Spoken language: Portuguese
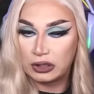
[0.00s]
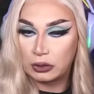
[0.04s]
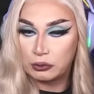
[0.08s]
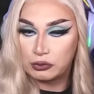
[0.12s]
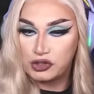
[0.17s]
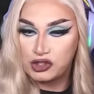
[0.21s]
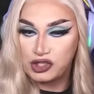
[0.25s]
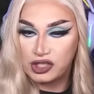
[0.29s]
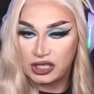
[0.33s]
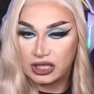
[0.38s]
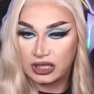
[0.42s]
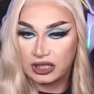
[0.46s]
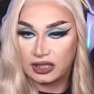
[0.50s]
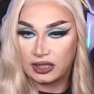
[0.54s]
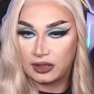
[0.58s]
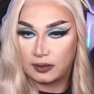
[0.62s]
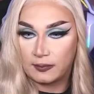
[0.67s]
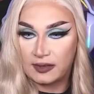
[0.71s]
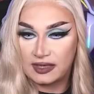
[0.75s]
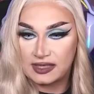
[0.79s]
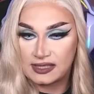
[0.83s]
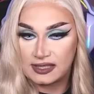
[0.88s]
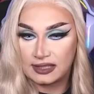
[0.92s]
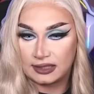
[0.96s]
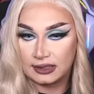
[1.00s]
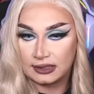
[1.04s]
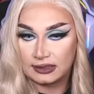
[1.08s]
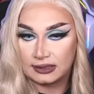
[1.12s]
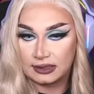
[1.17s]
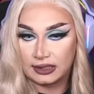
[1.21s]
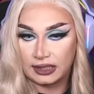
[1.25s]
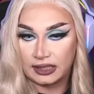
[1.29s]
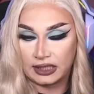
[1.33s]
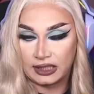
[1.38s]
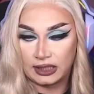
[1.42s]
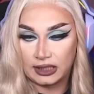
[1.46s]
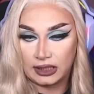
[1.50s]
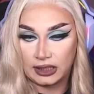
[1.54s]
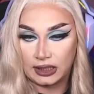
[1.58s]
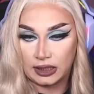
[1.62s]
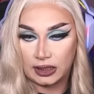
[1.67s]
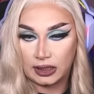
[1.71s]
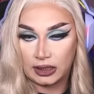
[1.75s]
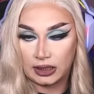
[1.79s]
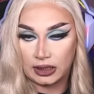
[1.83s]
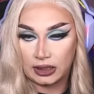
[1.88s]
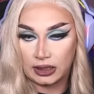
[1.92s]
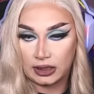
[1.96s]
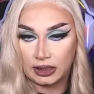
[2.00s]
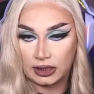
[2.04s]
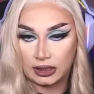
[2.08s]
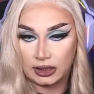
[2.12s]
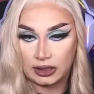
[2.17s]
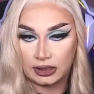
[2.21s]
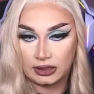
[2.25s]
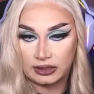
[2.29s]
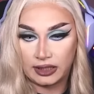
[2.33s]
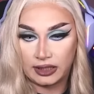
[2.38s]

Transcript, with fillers: eu não diria, mas ele, ele